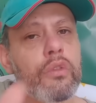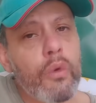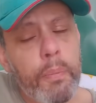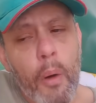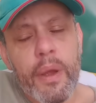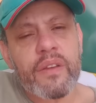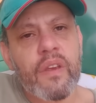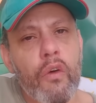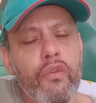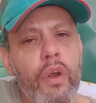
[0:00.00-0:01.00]
O Palmeiras
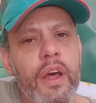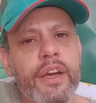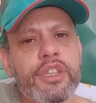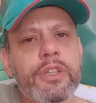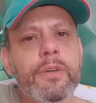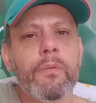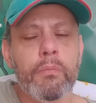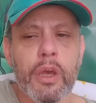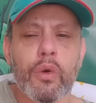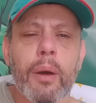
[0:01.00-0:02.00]
quer é um volante,
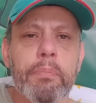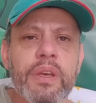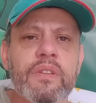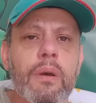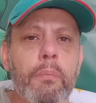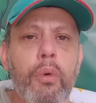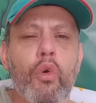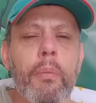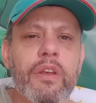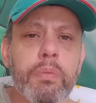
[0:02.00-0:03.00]
meio-campista, um pouco mais